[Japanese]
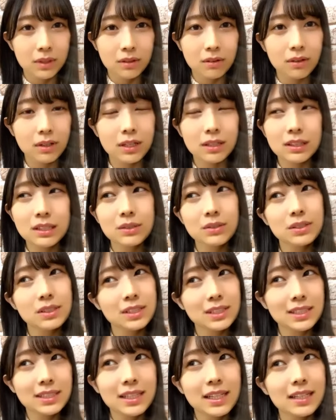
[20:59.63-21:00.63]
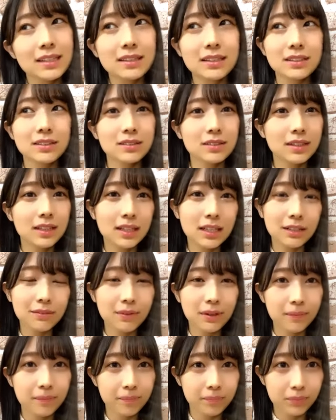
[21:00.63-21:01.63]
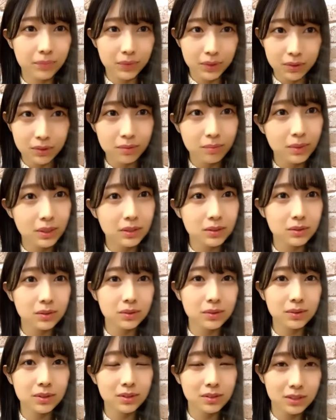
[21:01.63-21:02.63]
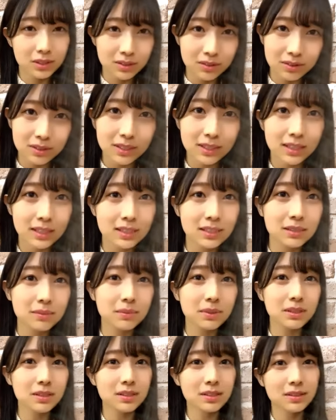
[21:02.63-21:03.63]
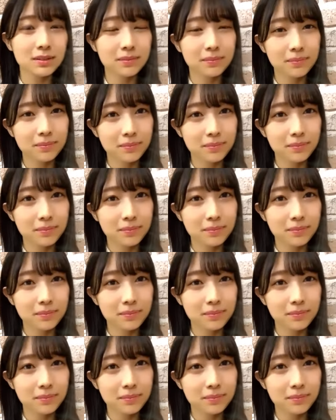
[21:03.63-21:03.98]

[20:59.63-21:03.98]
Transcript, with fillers: これやってほしいなっていうのがあればコメントよろしくお願いします